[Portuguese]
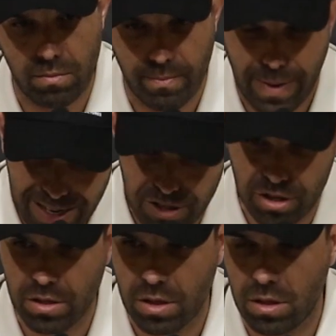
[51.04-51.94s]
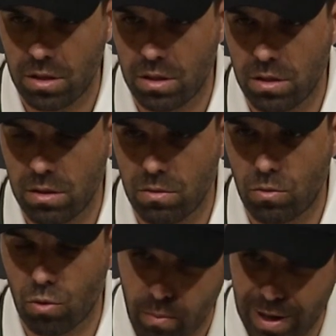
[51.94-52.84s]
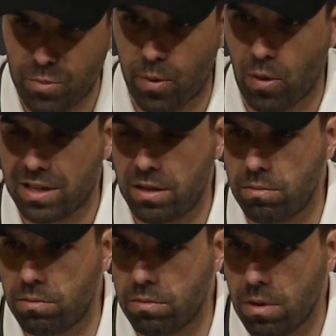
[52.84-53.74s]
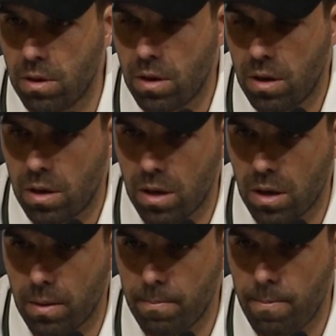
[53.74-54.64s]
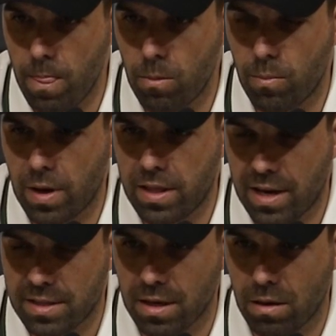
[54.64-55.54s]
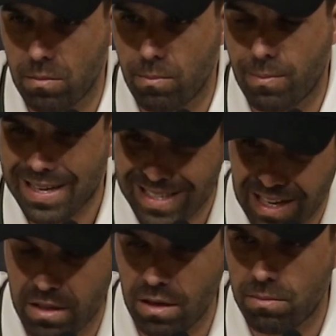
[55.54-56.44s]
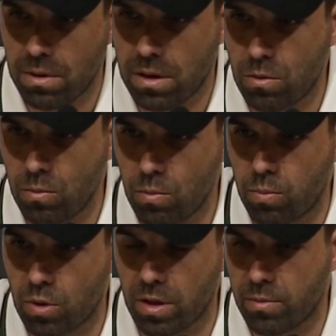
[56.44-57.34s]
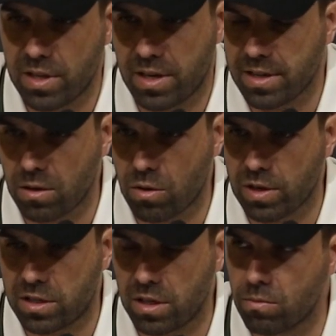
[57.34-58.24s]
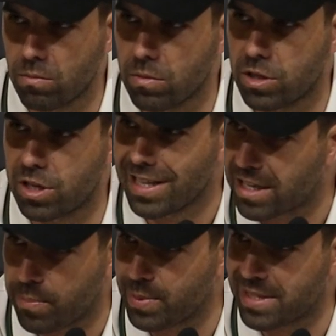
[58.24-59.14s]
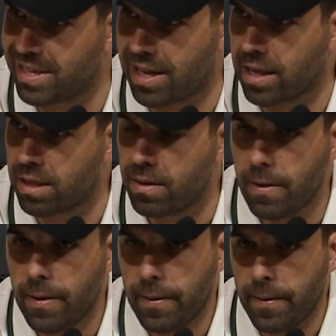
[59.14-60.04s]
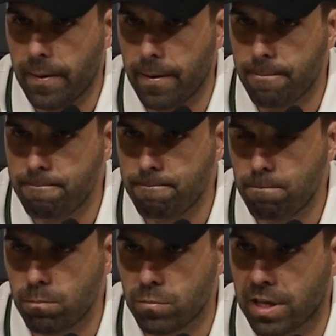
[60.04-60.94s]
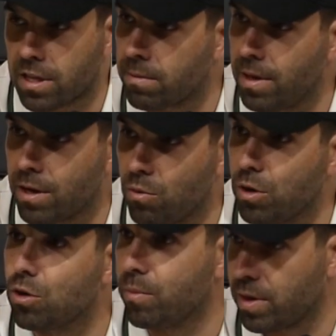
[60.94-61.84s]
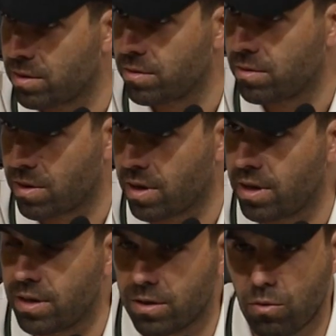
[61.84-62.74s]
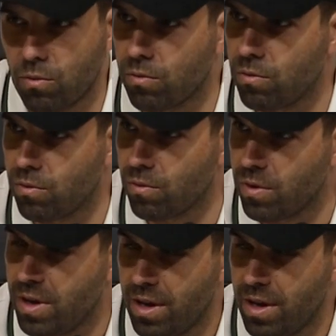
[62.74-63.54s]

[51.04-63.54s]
mais, um clube mais proativo, Hum, uma direção mais ativa, como, porque tem uma direção que eu acho que tem uma excelente capacidade. Hum, já trabalhei com inúmeras, ok? Num, num,